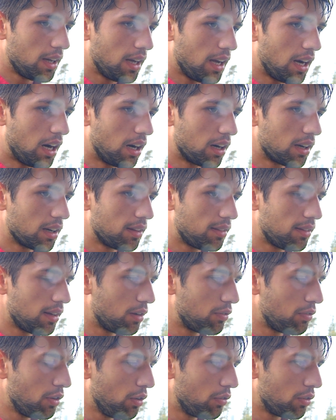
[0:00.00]
Er ackert
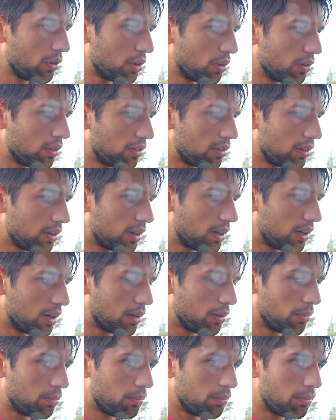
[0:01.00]
sehr viel für uns,
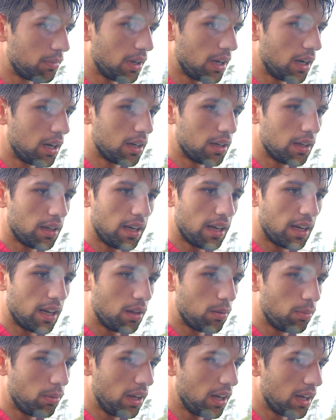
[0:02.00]
ähm, ja, er
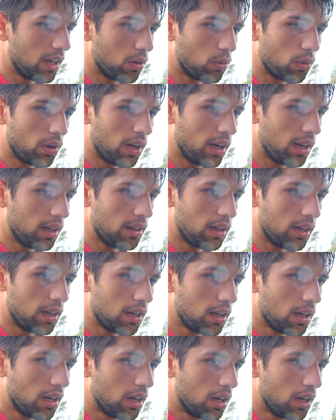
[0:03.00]
geht Wege ohne Ende.